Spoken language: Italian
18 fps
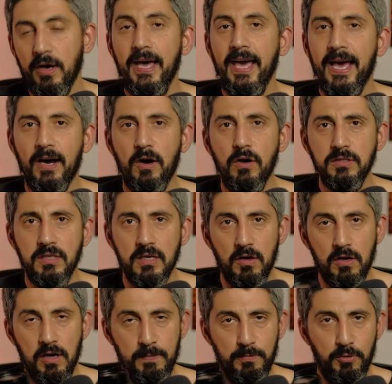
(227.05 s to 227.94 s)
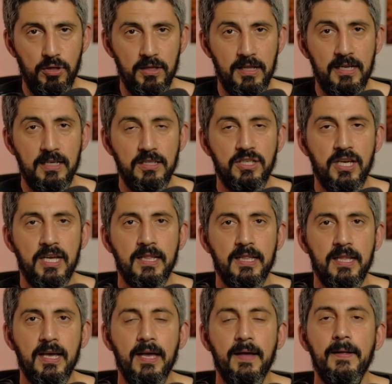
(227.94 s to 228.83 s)
E eh, cosa ancora più
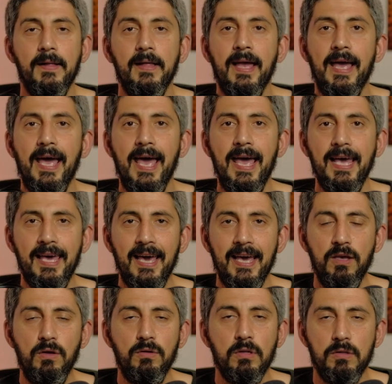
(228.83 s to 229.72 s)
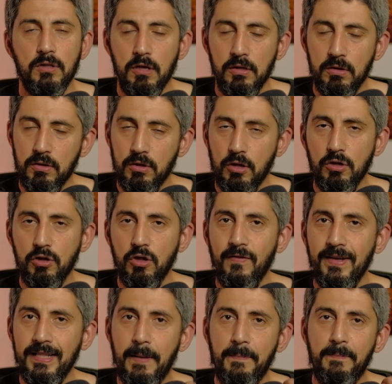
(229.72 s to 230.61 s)
intelligente è che non, non
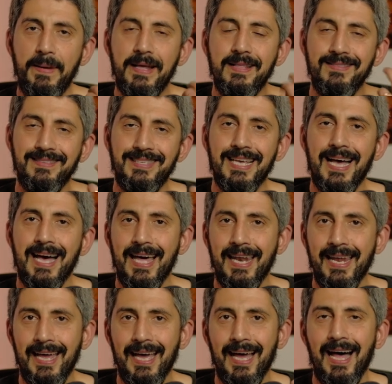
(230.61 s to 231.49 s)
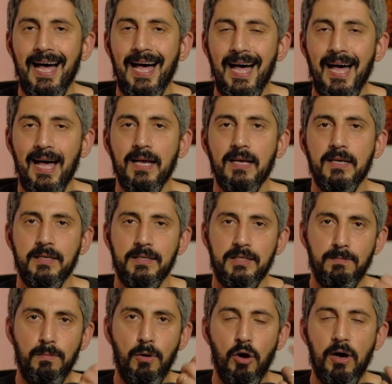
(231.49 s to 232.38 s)
dovete pensare a
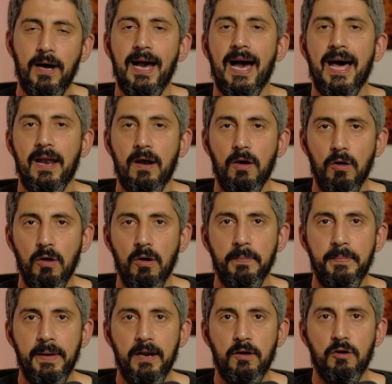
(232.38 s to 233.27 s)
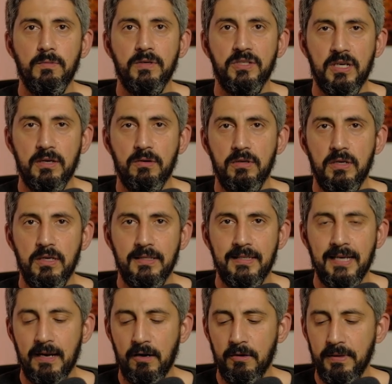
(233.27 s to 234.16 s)
sbloccarlo per cominciare a
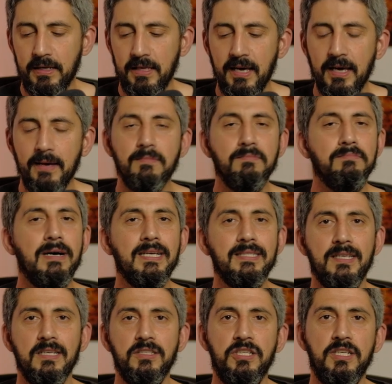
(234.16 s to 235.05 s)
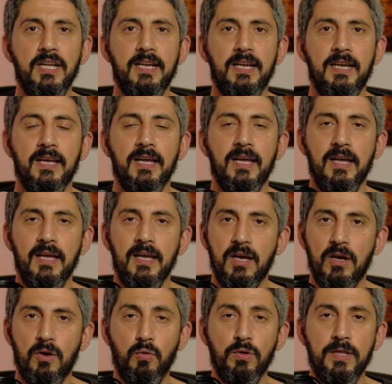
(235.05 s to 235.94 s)
utilizzarlo, perché basta girare,
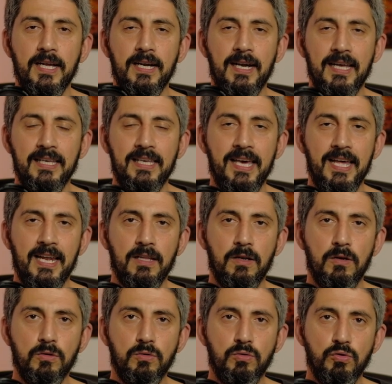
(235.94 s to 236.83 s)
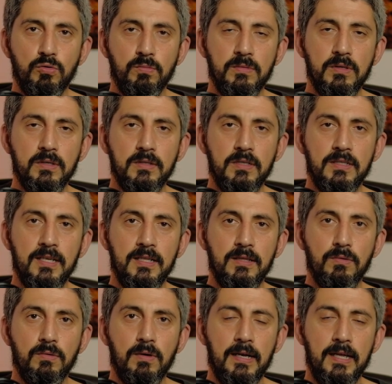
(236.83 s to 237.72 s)
ruotare la ghiera dello zoom, si
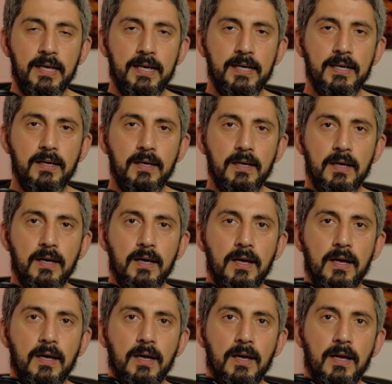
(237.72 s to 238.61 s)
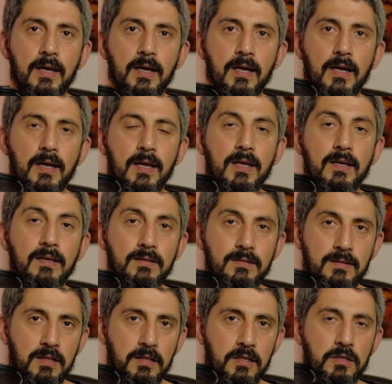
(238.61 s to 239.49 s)
sente un clic,
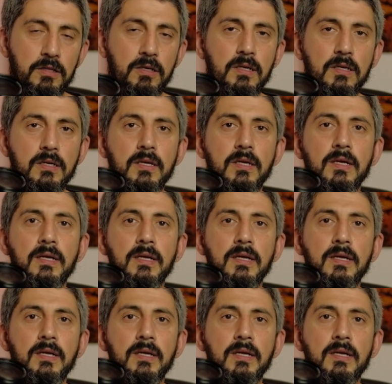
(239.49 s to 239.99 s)
sentito,